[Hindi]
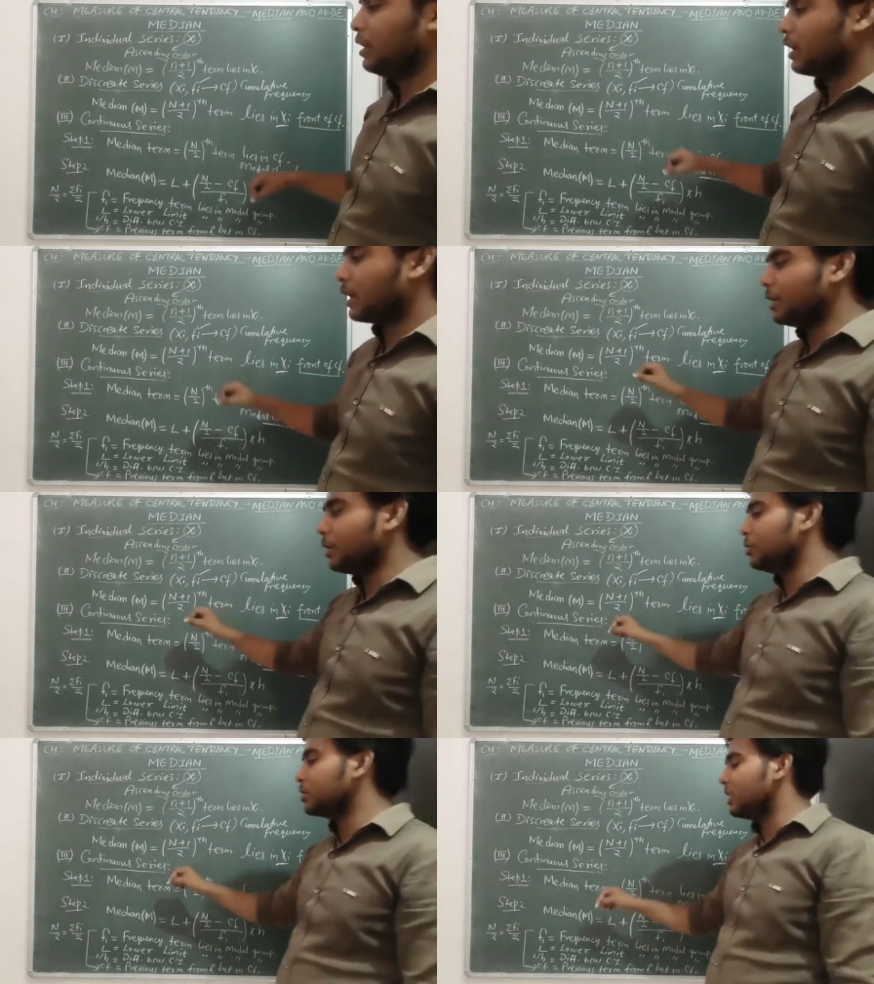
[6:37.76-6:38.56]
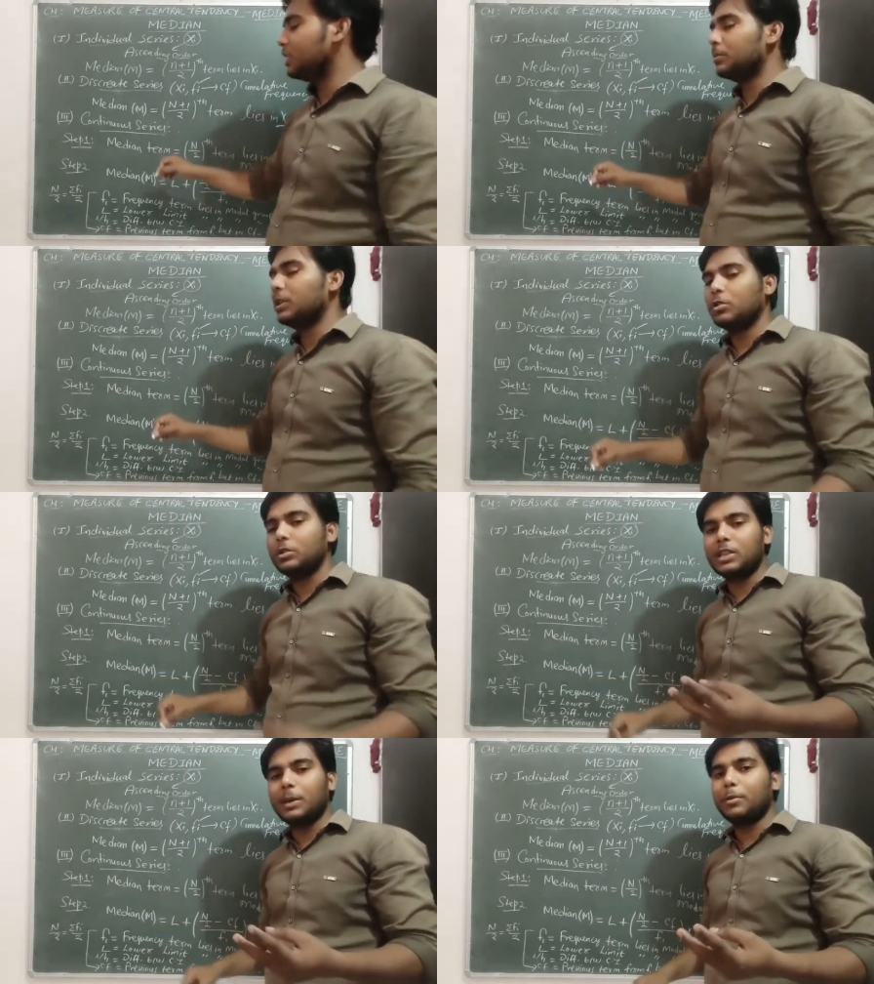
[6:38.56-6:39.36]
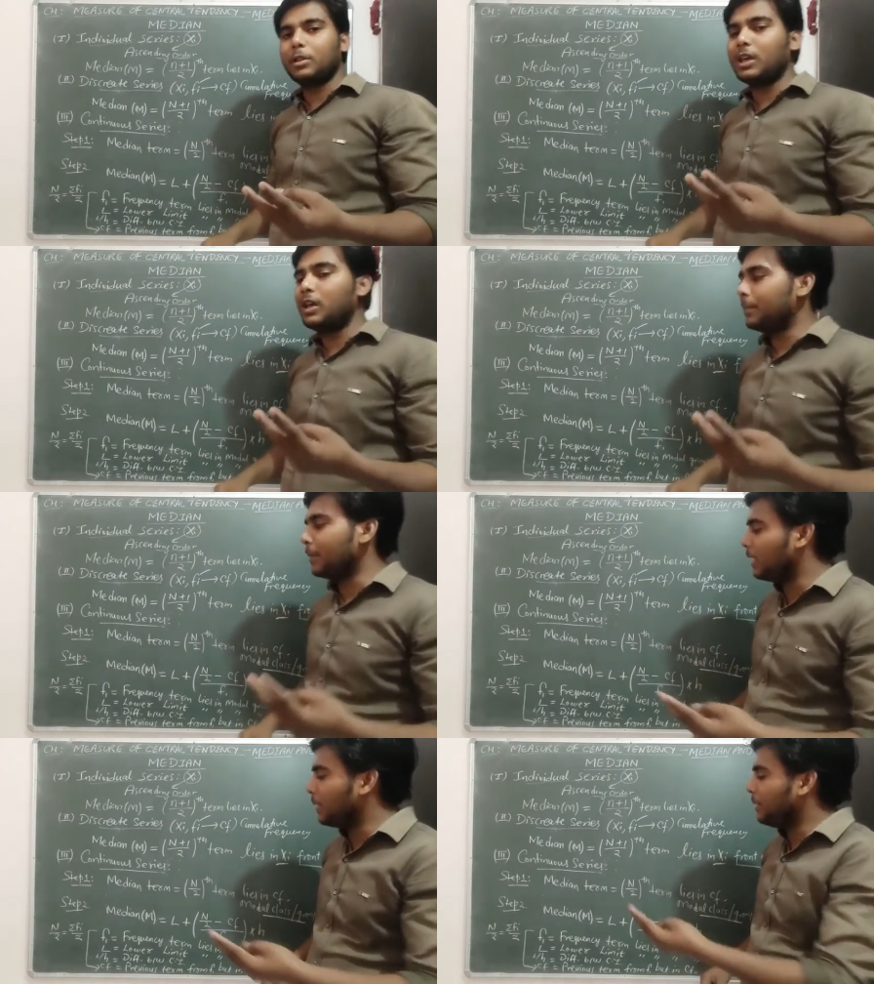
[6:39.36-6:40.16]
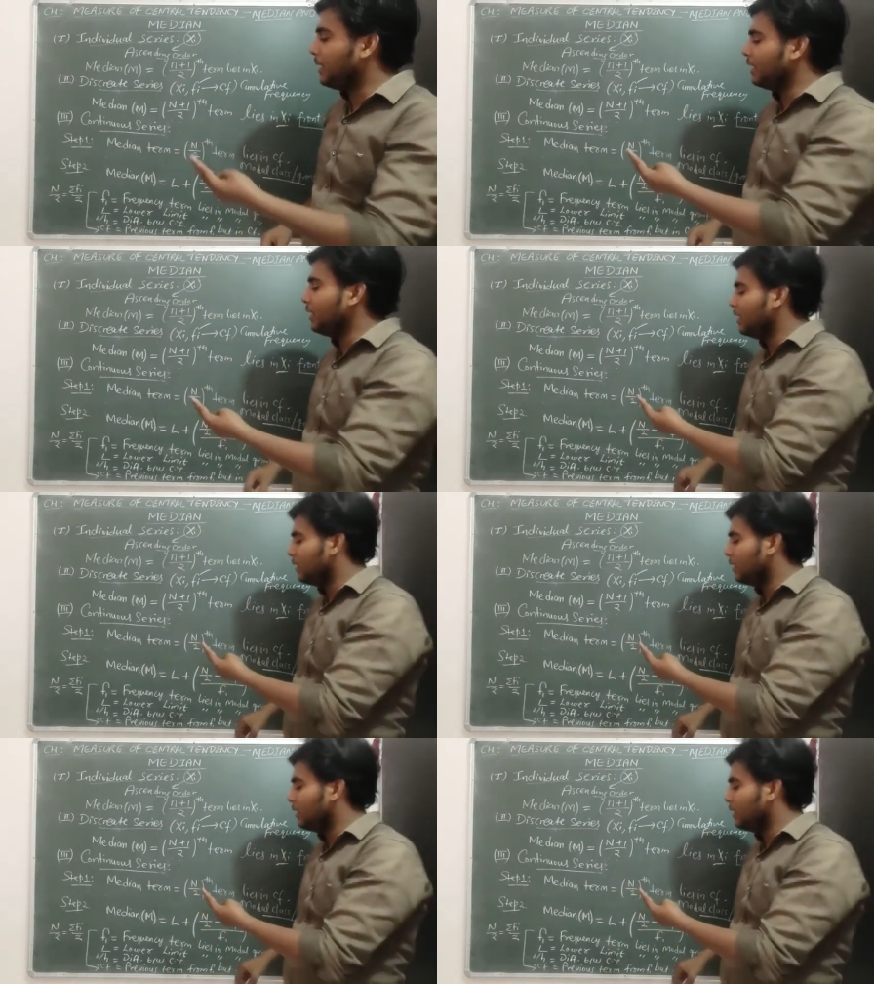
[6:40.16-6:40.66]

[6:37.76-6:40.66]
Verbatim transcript: कंटिन्यूस सीरीज में दो स्टेप होते हैं पहला मीडियन